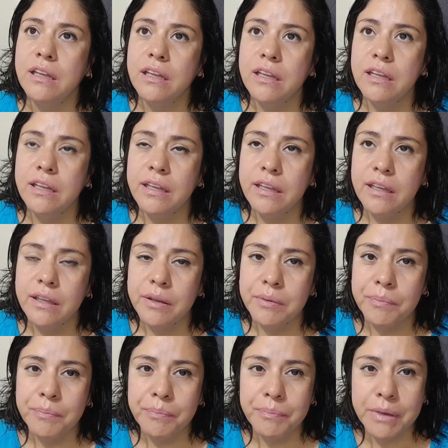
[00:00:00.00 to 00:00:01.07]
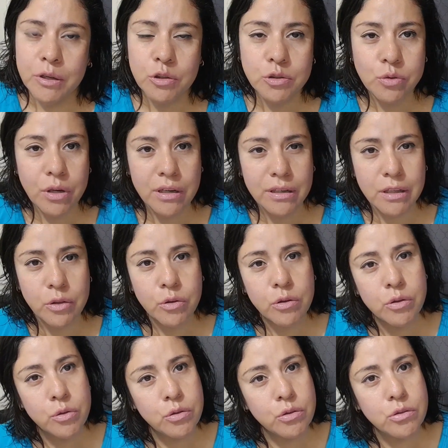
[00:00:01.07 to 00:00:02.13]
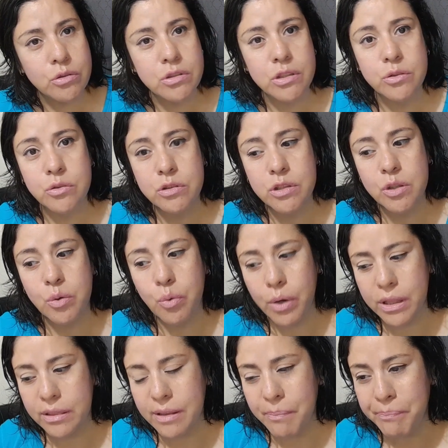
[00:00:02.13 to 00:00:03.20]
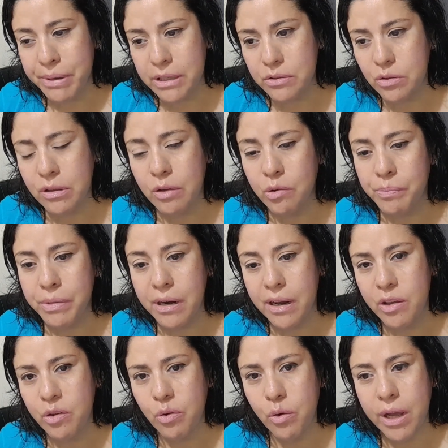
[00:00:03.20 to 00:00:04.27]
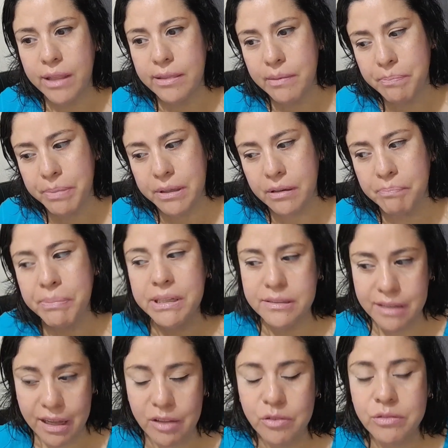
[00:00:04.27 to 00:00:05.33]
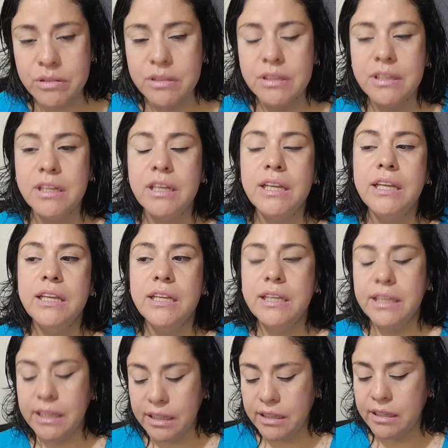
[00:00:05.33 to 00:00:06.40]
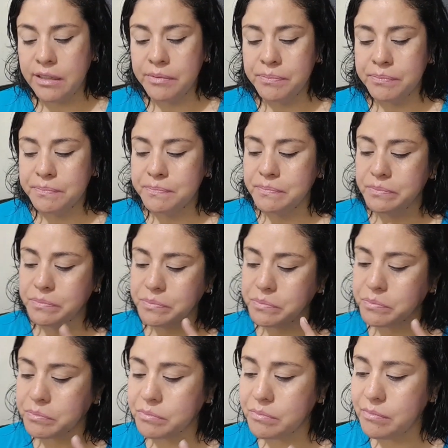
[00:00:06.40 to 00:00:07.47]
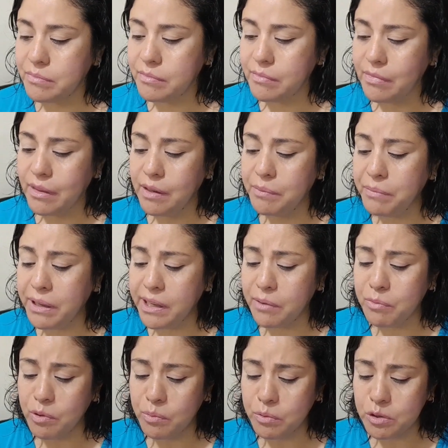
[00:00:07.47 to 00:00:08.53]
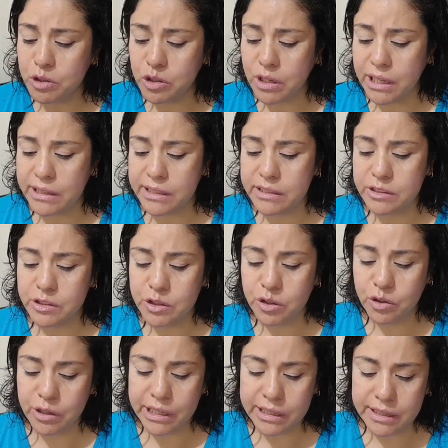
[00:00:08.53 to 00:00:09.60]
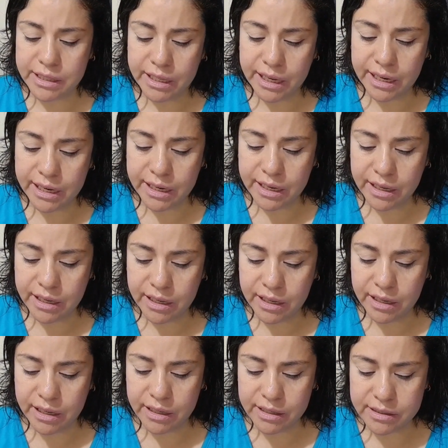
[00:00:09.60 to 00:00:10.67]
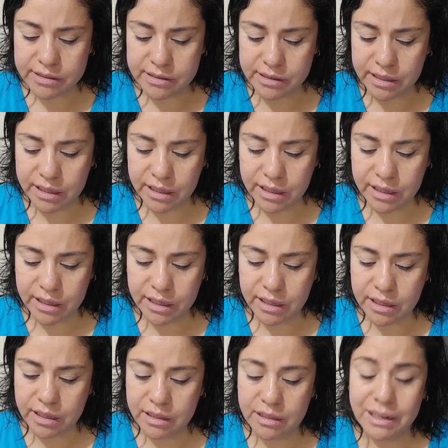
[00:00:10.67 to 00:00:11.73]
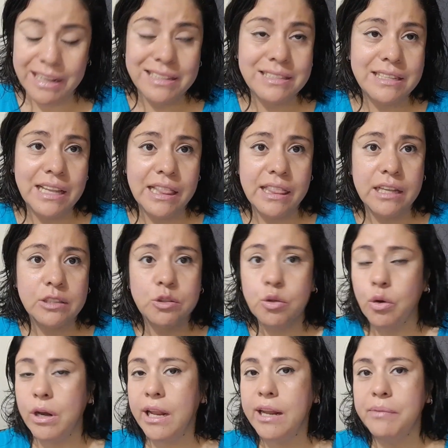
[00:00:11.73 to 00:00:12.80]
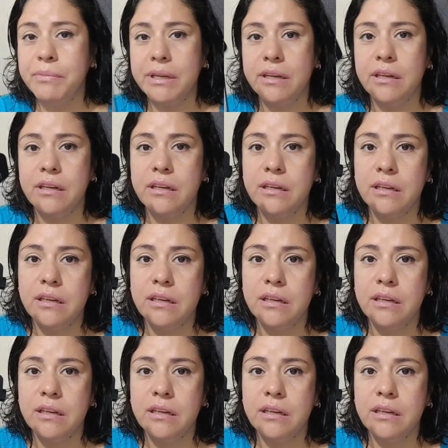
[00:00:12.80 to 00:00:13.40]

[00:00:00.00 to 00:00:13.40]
eh, me costó alrededor de unos 250 pesos la compré el año antepasado y me llamó mucho la atención que tiene este, la celda solar, miren.